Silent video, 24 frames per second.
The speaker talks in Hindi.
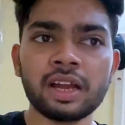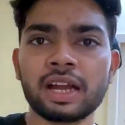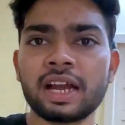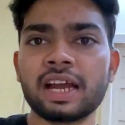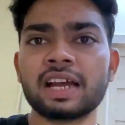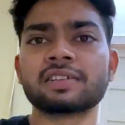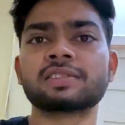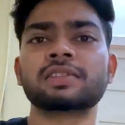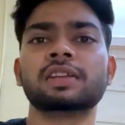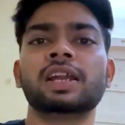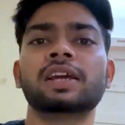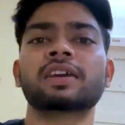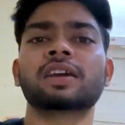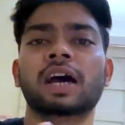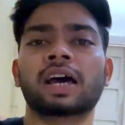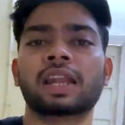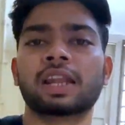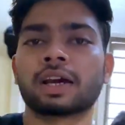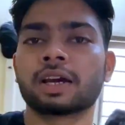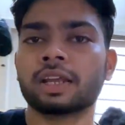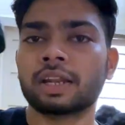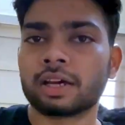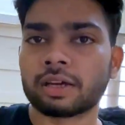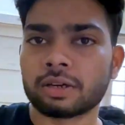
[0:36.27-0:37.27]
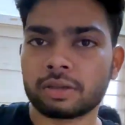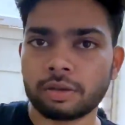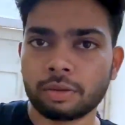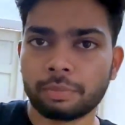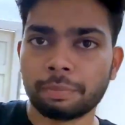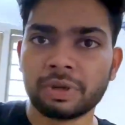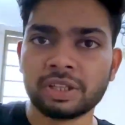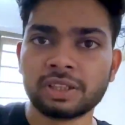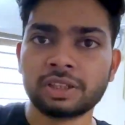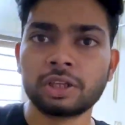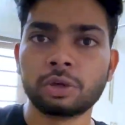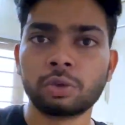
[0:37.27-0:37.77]
ऐसे लाइक अलग अलग
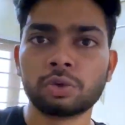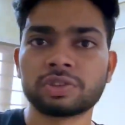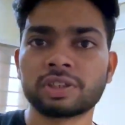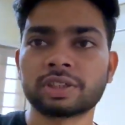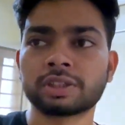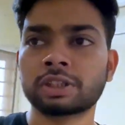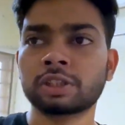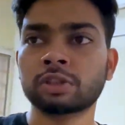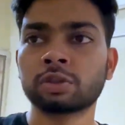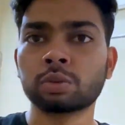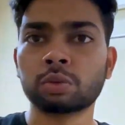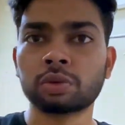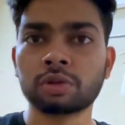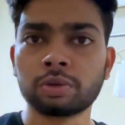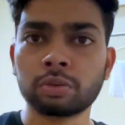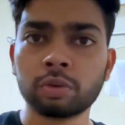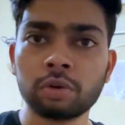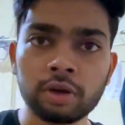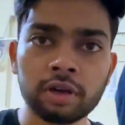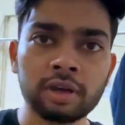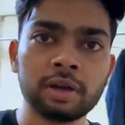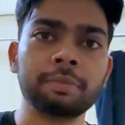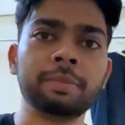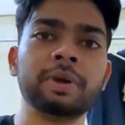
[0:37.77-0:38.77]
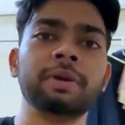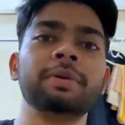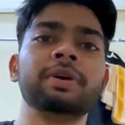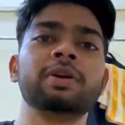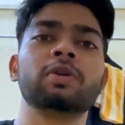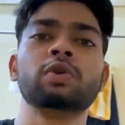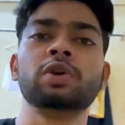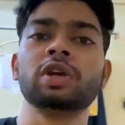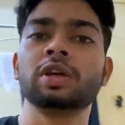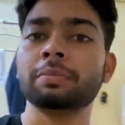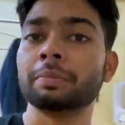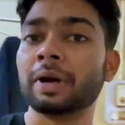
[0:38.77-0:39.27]
बंदे हो सकते हैं तो मे भी
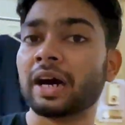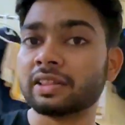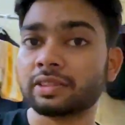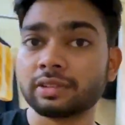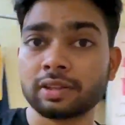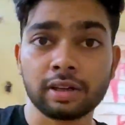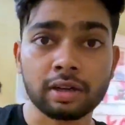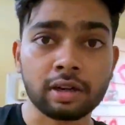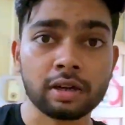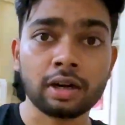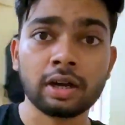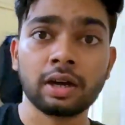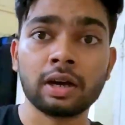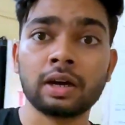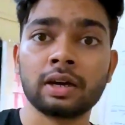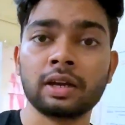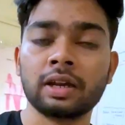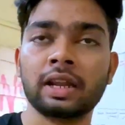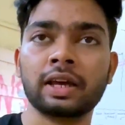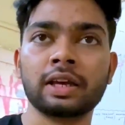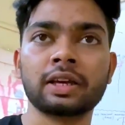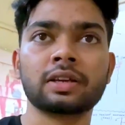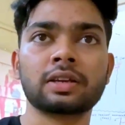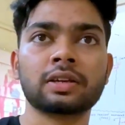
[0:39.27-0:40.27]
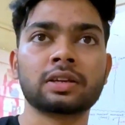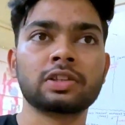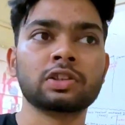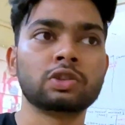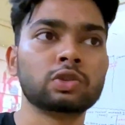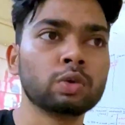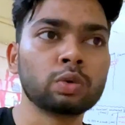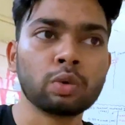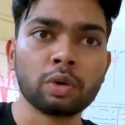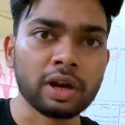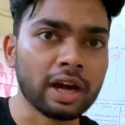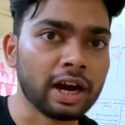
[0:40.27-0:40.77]
कोई बात करना लाइक किसी
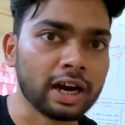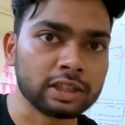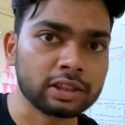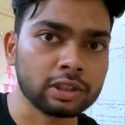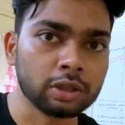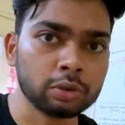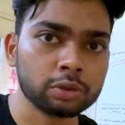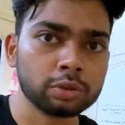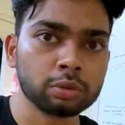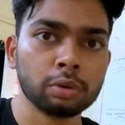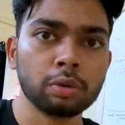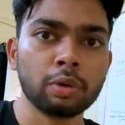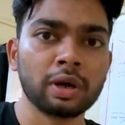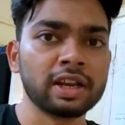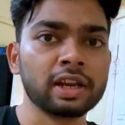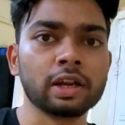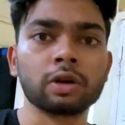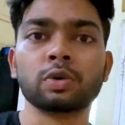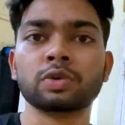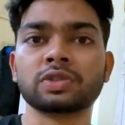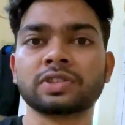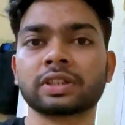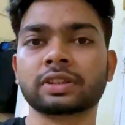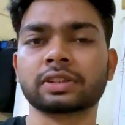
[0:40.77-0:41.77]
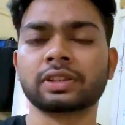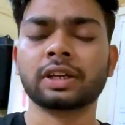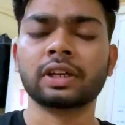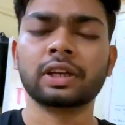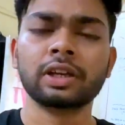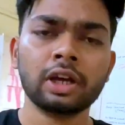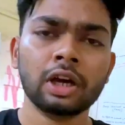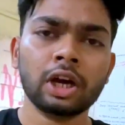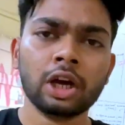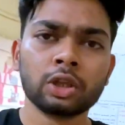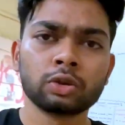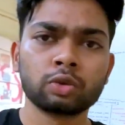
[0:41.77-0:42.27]
को ना आता हो तो अलग हो सकता है
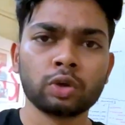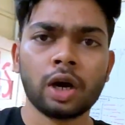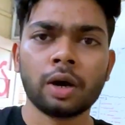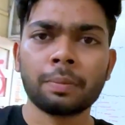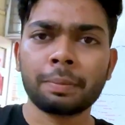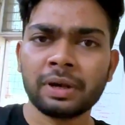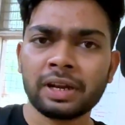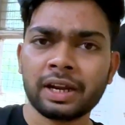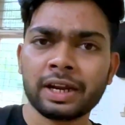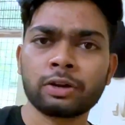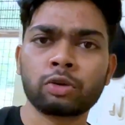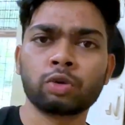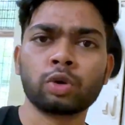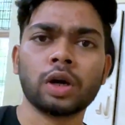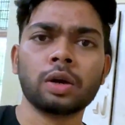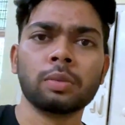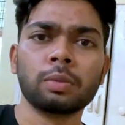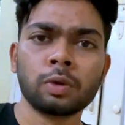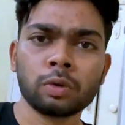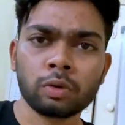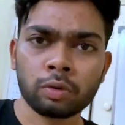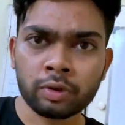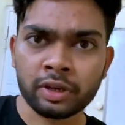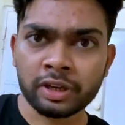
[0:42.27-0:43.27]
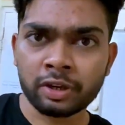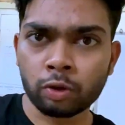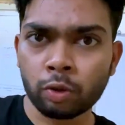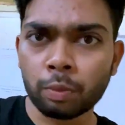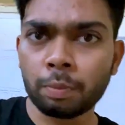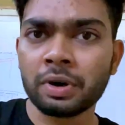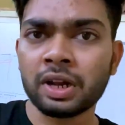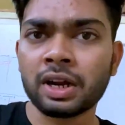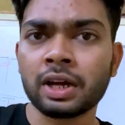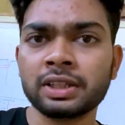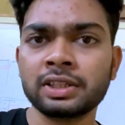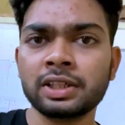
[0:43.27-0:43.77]
तो यहाँ पर लाइक ट्वेल्व लोगों का एक ग्रुप
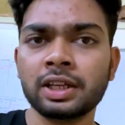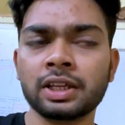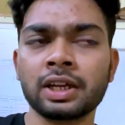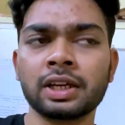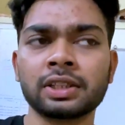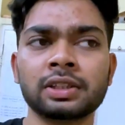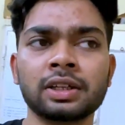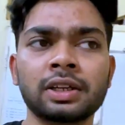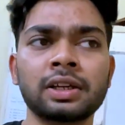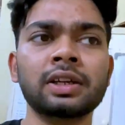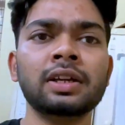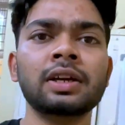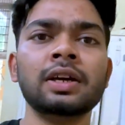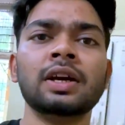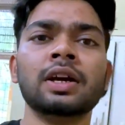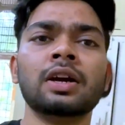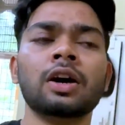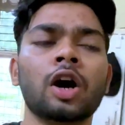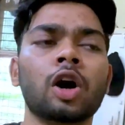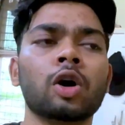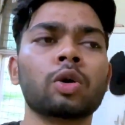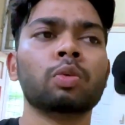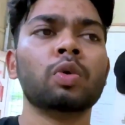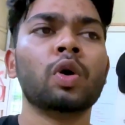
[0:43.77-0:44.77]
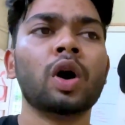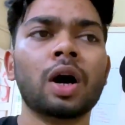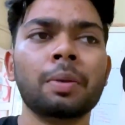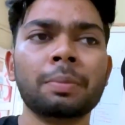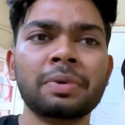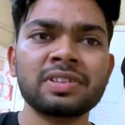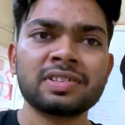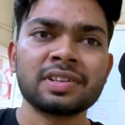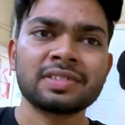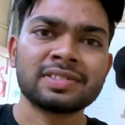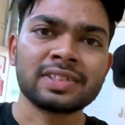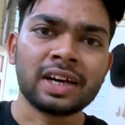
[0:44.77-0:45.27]
बना दिया जाता है और वो
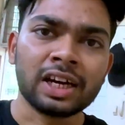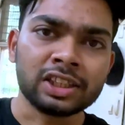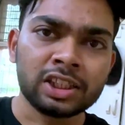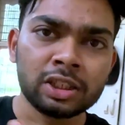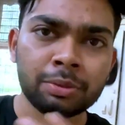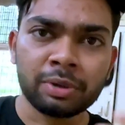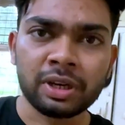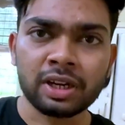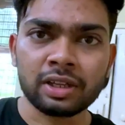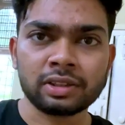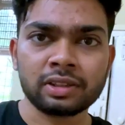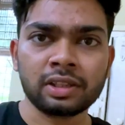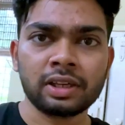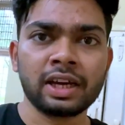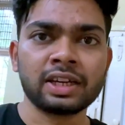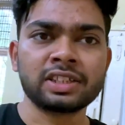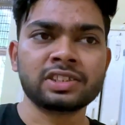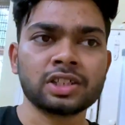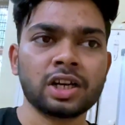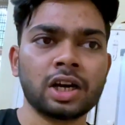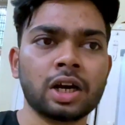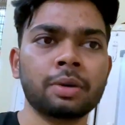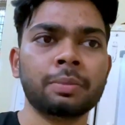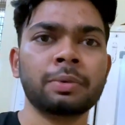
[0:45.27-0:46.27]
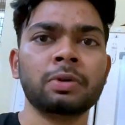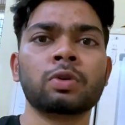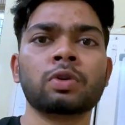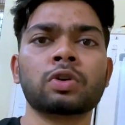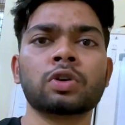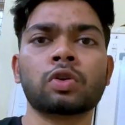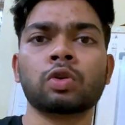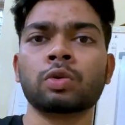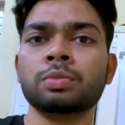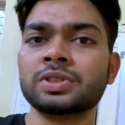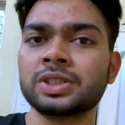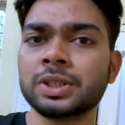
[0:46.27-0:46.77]
हमेशा साथ ही में रहते हैं लाइक जहां भी उनको
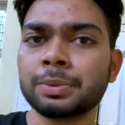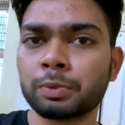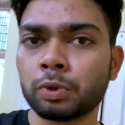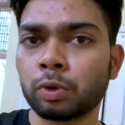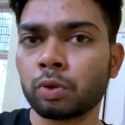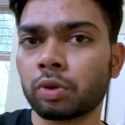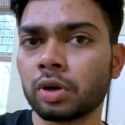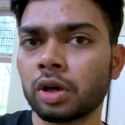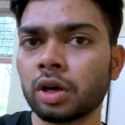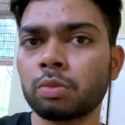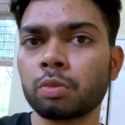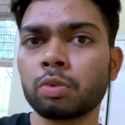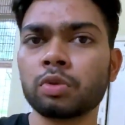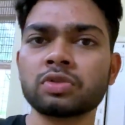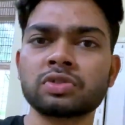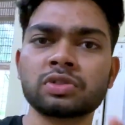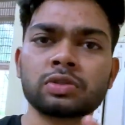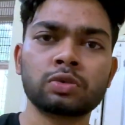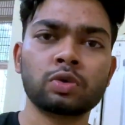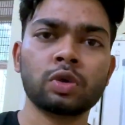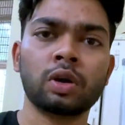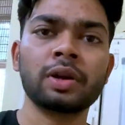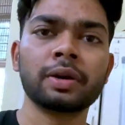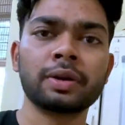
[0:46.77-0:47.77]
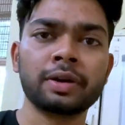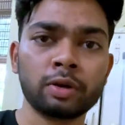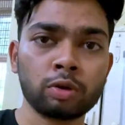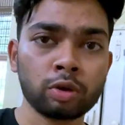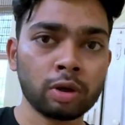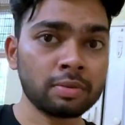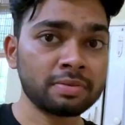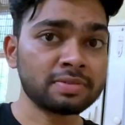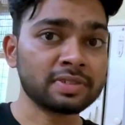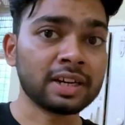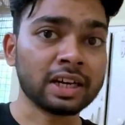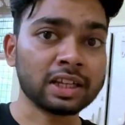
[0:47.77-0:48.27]
रूम शिफ्ट होगा वो ट्वेल्व के
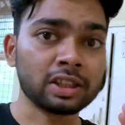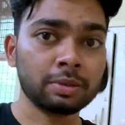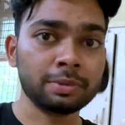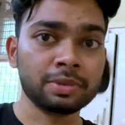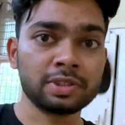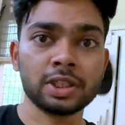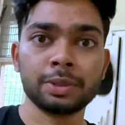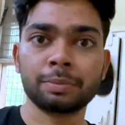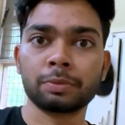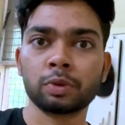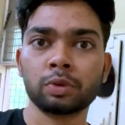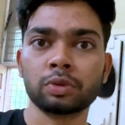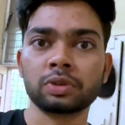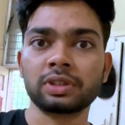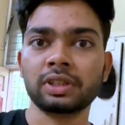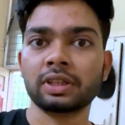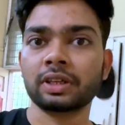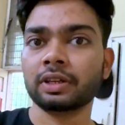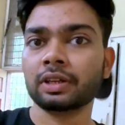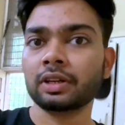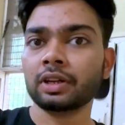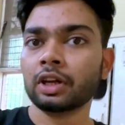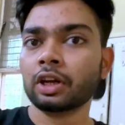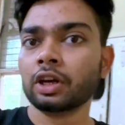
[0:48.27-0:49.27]
ट्वेल्व साथ में शिफ्ट होते हैं